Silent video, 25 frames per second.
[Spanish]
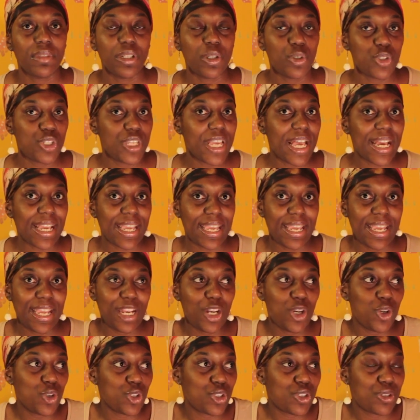O sea que
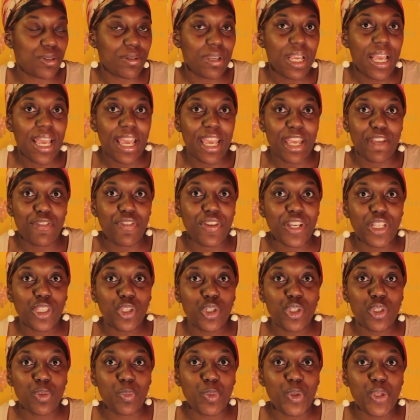los
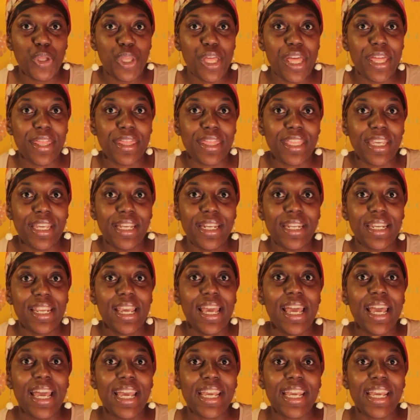efectos, te puedo decir